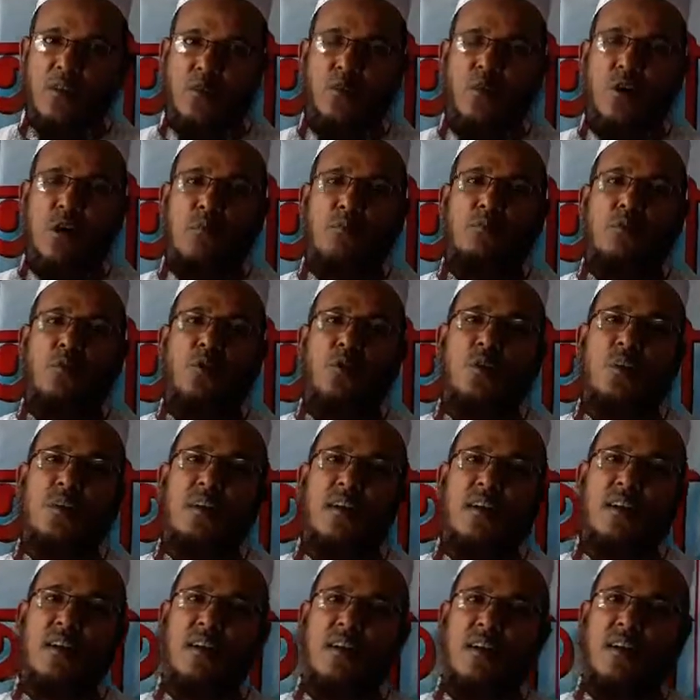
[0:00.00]
গরিব
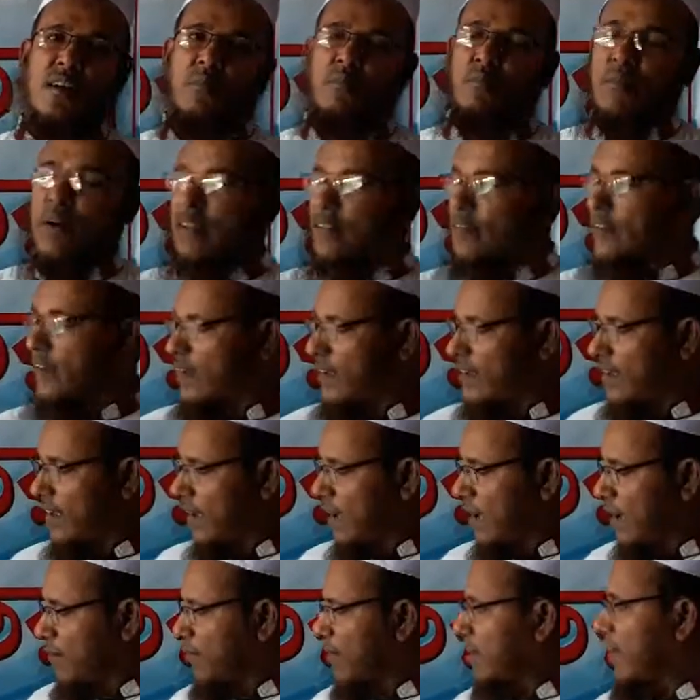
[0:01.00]
দুঃখীদের মাঝে
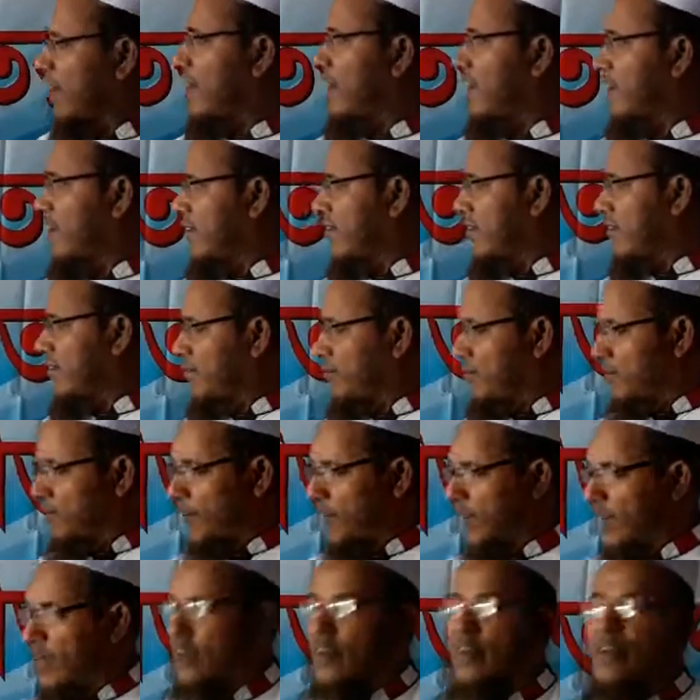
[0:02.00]
আমরা
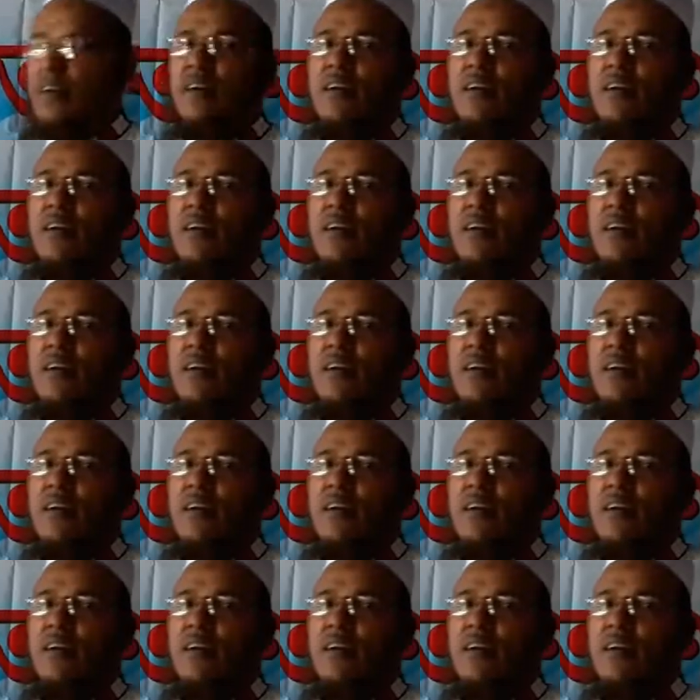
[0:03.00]
মানে